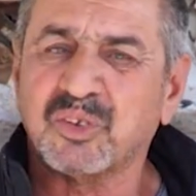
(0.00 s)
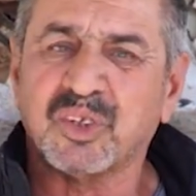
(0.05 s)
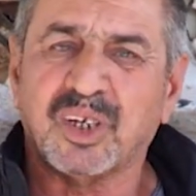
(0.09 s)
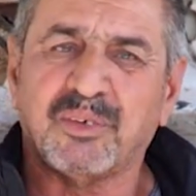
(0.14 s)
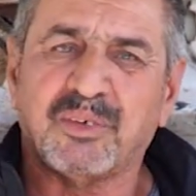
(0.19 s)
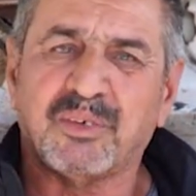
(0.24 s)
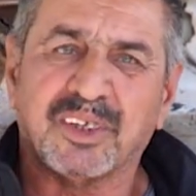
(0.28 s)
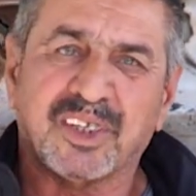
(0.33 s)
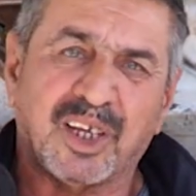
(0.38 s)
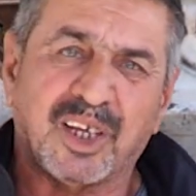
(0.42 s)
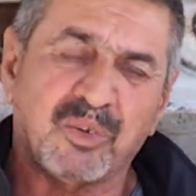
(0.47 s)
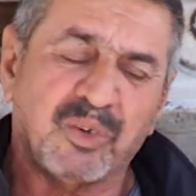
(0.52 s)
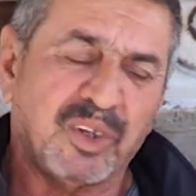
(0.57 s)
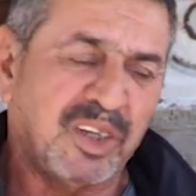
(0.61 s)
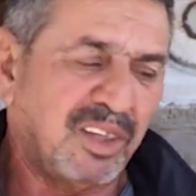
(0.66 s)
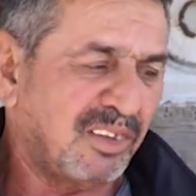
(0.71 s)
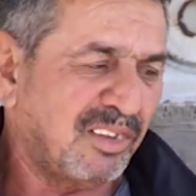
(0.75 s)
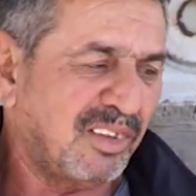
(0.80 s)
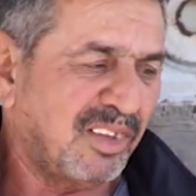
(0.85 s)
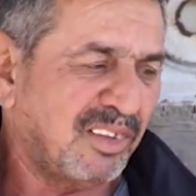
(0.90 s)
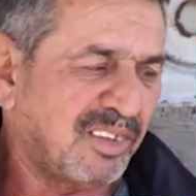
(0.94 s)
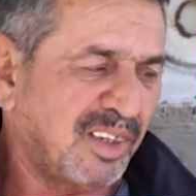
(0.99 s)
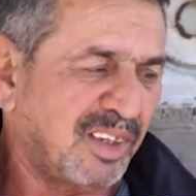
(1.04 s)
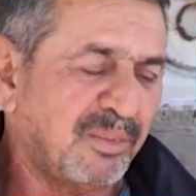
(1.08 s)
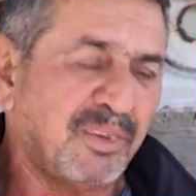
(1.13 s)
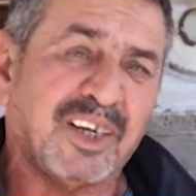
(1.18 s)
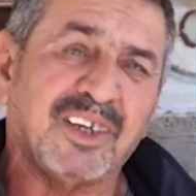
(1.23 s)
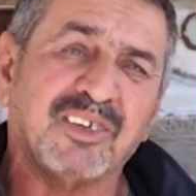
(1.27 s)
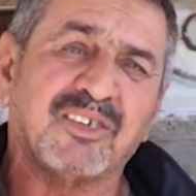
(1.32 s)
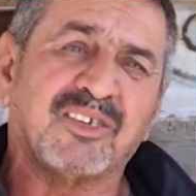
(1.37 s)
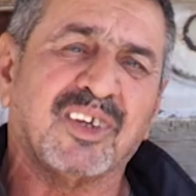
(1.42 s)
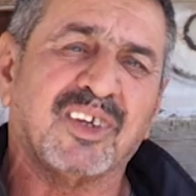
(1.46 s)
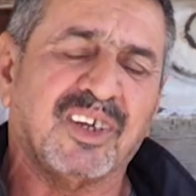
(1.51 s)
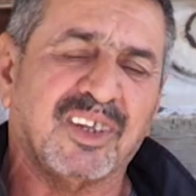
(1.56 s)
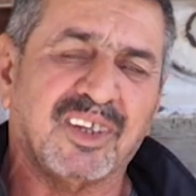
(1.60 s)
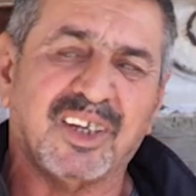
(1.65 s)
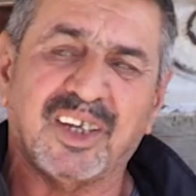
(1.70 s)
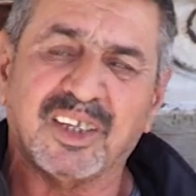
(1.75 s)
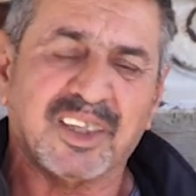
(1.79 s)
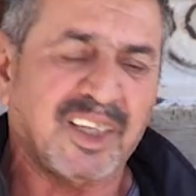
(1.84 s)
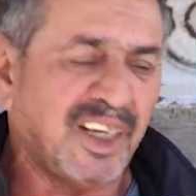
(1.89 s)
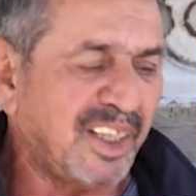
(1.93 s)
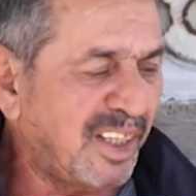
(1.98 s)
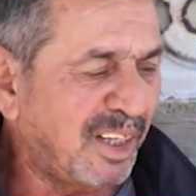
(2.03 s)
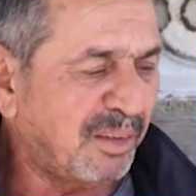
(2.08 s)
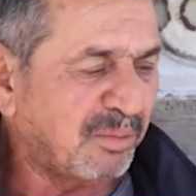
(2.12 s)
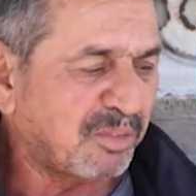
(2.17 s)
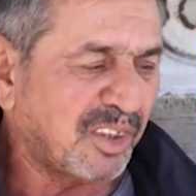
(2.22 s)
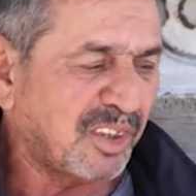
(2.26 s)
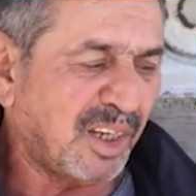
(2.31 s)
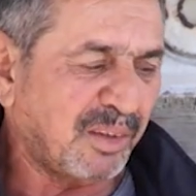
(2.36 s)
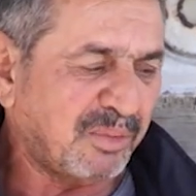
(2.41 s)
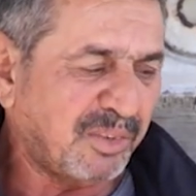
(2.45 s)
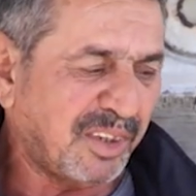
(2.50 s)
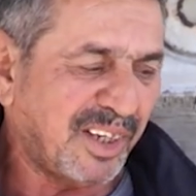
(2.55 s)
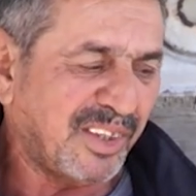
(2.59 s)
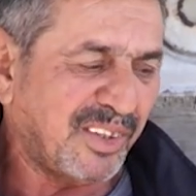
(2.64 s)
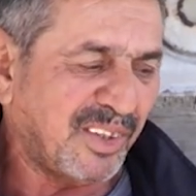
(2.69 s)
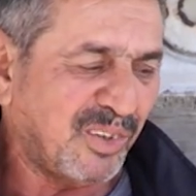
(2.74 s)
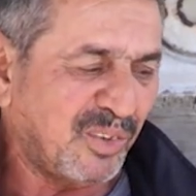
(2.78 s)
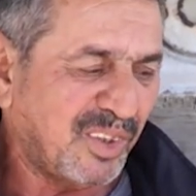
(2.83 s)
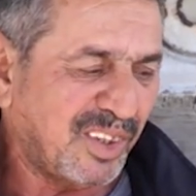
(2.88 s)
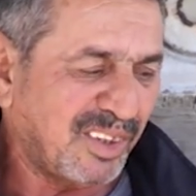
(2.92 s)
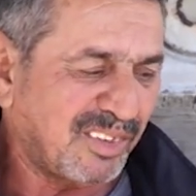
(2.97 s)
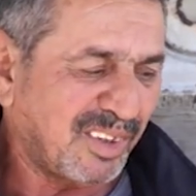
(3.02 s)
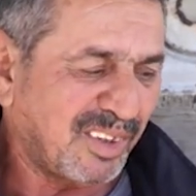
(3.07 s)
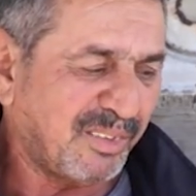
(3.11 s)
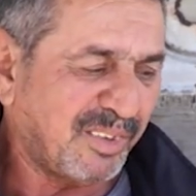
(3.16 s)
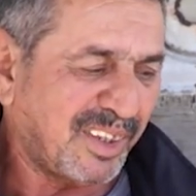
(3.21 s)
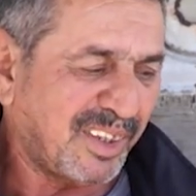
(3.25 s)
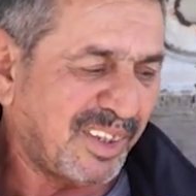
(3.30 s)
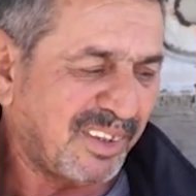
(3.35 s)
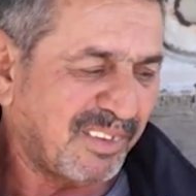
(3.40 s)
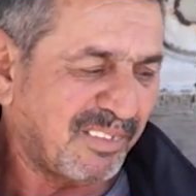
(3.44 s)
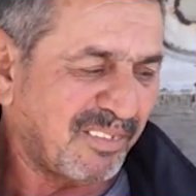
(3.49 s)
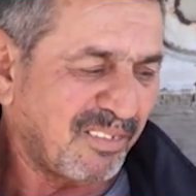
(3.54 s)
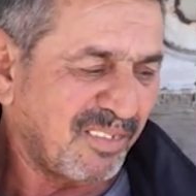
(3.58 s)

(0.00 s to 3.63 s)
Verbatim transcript: صوبات هذا الولد صباح يشتغل انا قاعد انا بصاحبي هذا الولد صباح